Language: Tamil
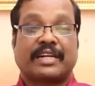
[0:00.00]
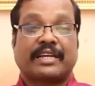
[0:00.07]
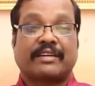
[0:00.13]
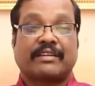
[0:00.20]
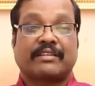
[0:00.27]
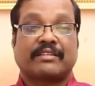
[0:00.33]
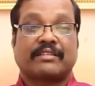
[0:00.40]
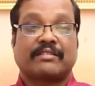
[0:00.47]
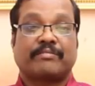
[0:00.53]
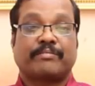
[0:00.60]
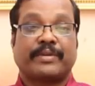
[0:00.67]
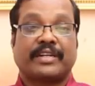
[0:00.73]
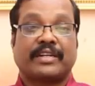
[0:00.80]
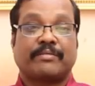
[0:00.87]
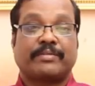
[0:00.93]
கடை
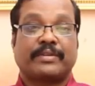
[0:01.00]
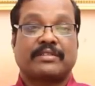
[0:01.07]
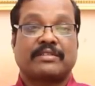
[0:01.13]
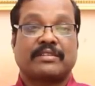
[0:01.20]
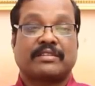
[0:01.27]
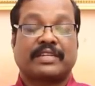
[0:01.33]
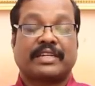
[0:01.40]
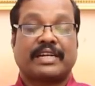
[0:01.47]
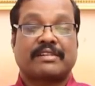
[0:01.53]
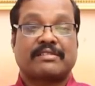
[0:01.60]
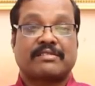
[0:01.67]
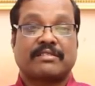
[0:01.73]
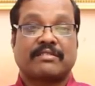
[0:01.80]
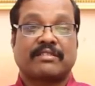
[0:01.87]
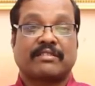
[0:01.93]
பேனா பென்சில்
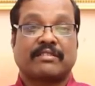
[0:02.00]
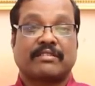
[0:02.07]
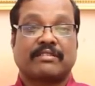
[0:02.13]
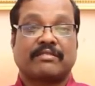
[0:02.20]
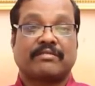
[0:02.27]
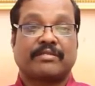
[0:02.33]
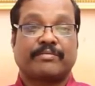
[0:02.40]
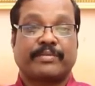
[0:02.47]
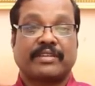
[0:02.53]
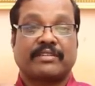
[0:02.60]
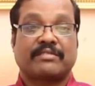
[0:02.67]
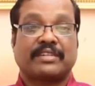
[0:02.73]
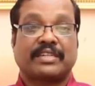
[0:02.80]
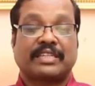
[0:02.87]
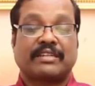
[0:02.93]
தயார் செய்தல்
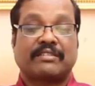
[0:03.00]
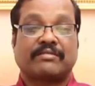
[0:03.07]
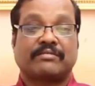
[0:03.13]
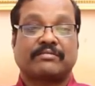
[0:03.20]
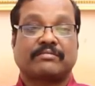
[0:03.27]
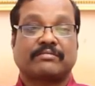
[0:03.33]
விற்பனை செய்தல்